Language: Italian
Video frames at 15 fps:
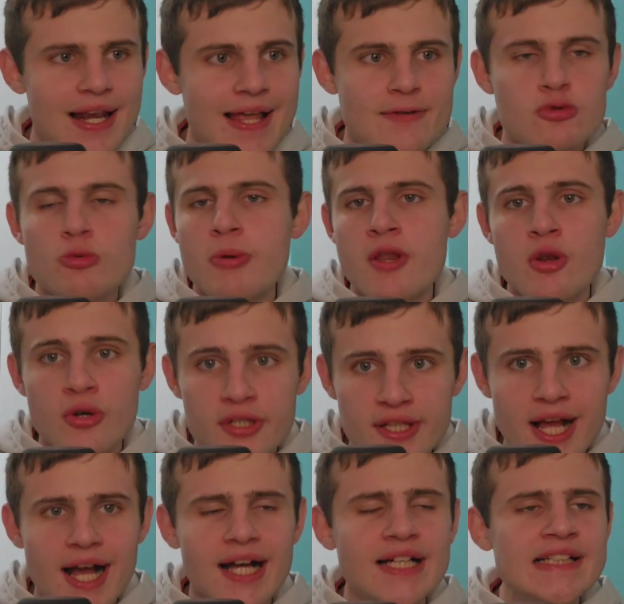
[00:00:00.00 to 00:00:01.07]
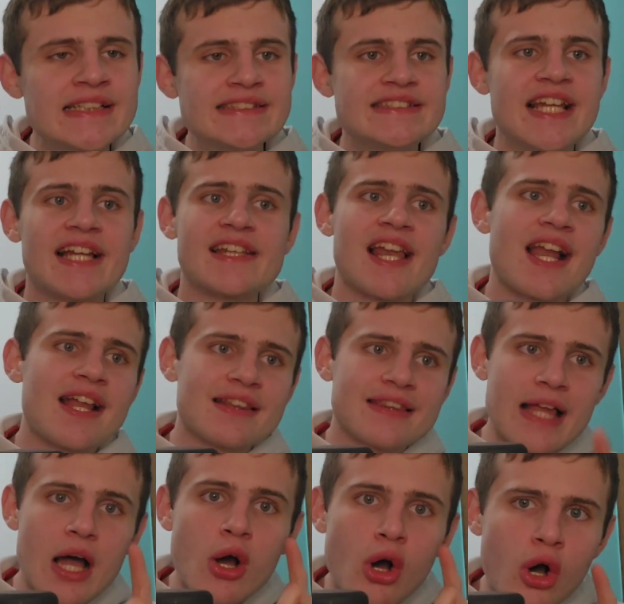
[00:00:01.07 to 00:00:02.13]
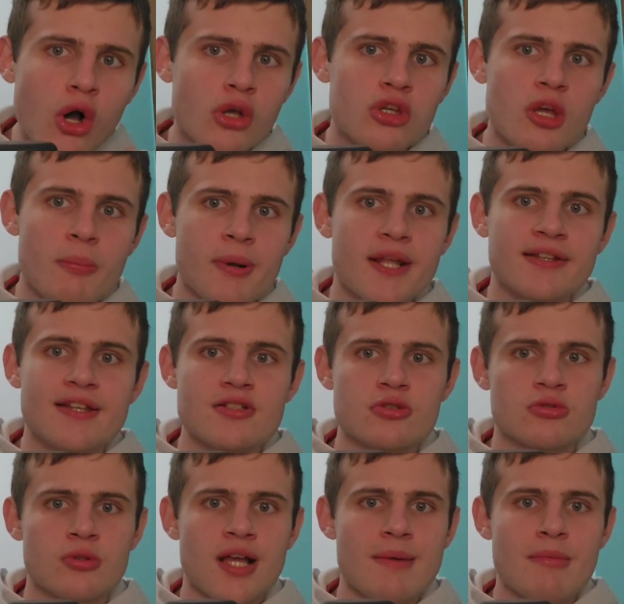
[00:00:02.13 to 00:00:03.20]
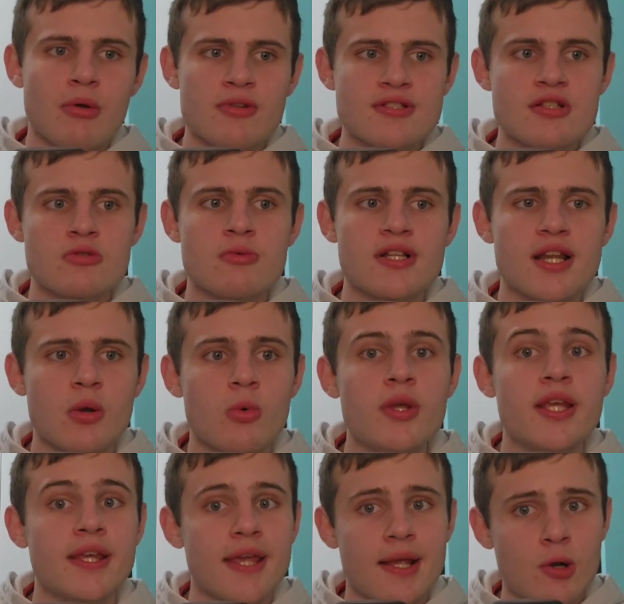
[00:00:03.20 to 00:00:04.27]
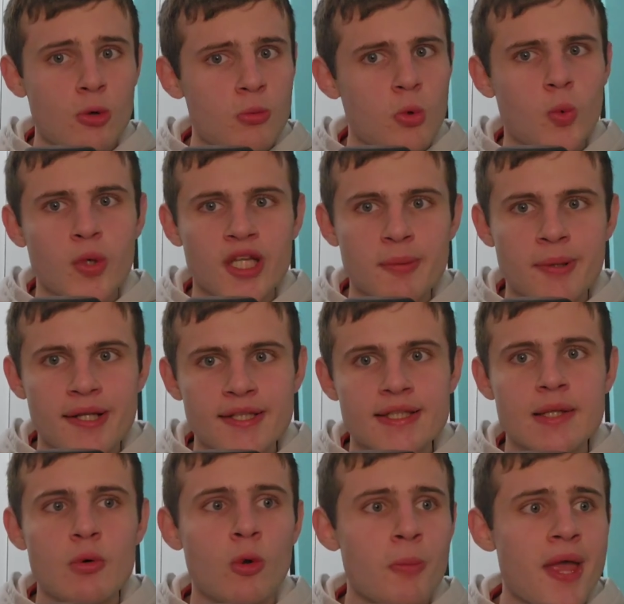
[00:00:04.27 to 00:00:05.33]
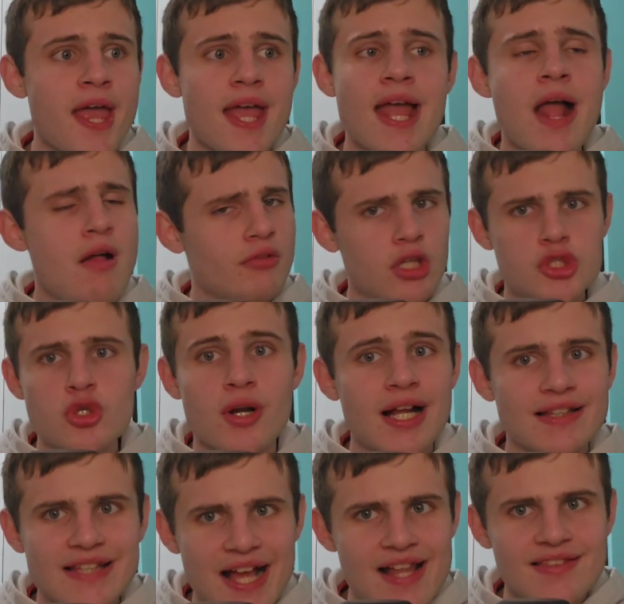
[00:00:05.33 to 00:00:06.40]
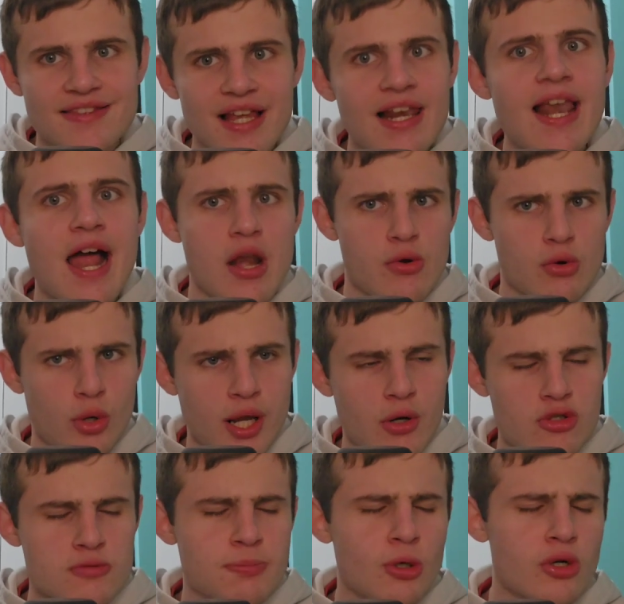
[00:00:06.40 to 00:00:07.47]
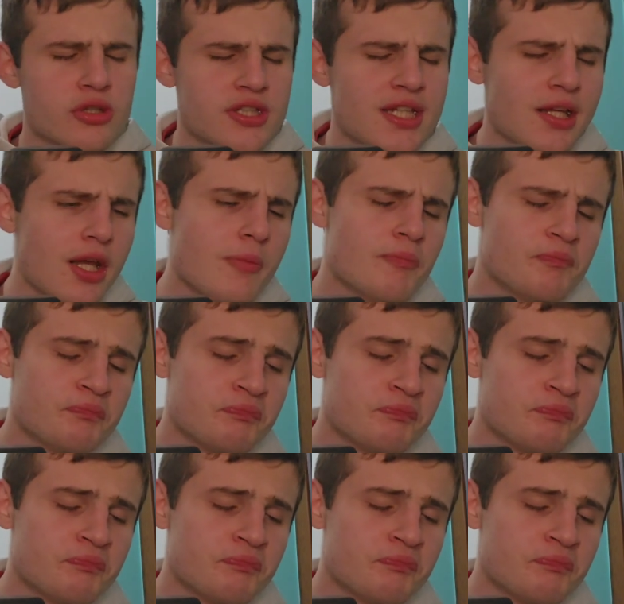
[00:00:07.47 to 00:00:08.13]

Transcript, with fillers: la superiorità dell'Atalanta, occhio a prendere sotto gamba questa squadra qui che comunque di partite europee ne gioca tante all'anno, che è lo Sporting